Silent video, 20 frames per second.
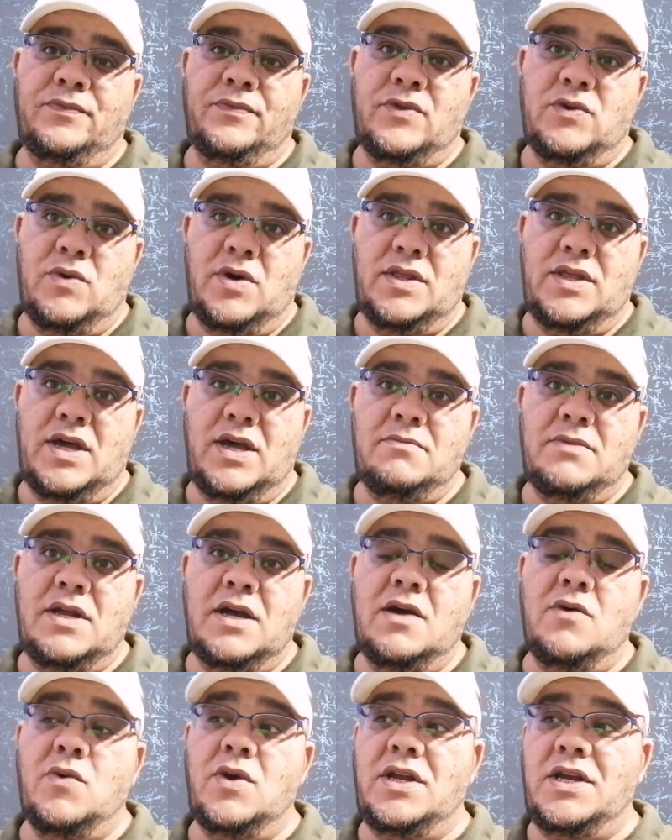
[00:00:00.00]
واضح أم
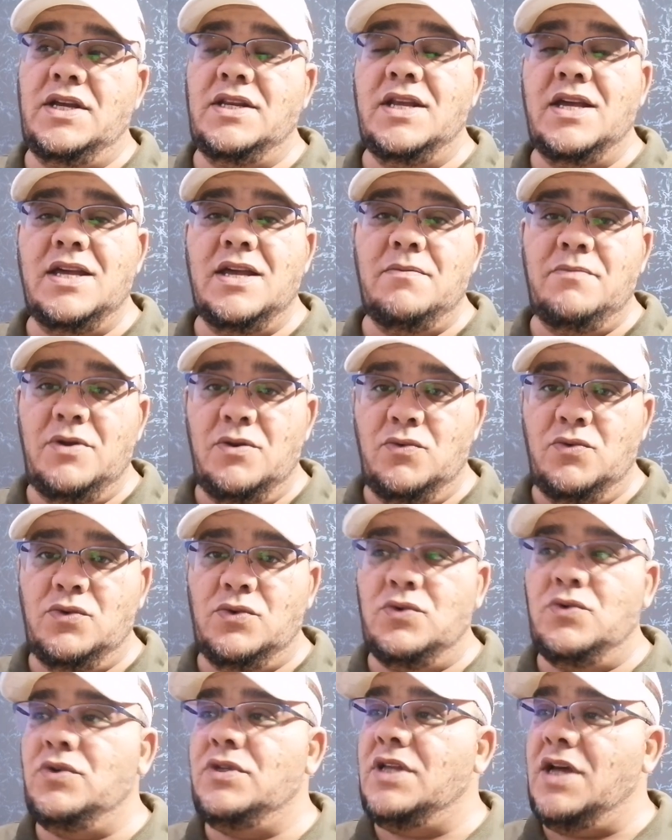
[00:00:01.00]
لا والعناية
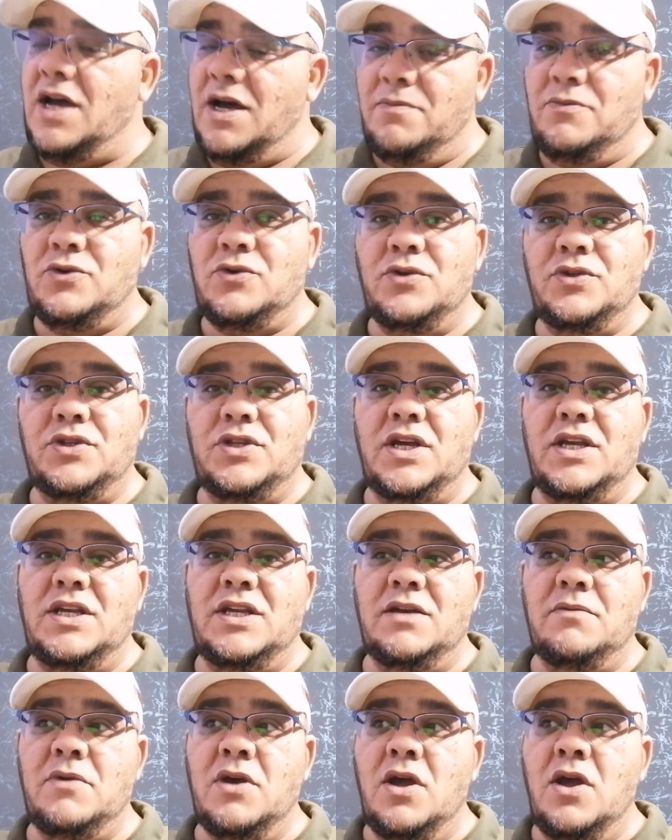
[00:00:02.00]
بالورود أمر
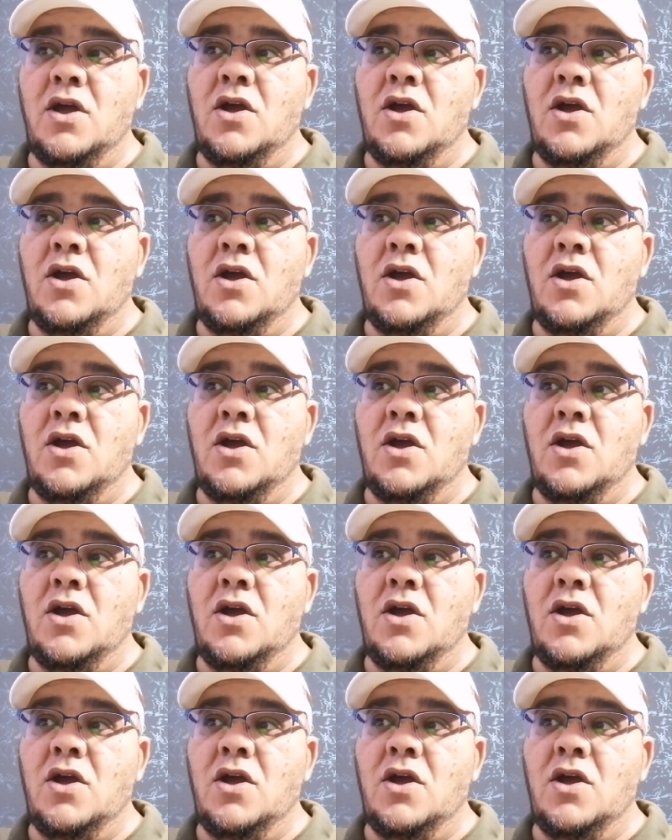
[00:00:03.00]
طيب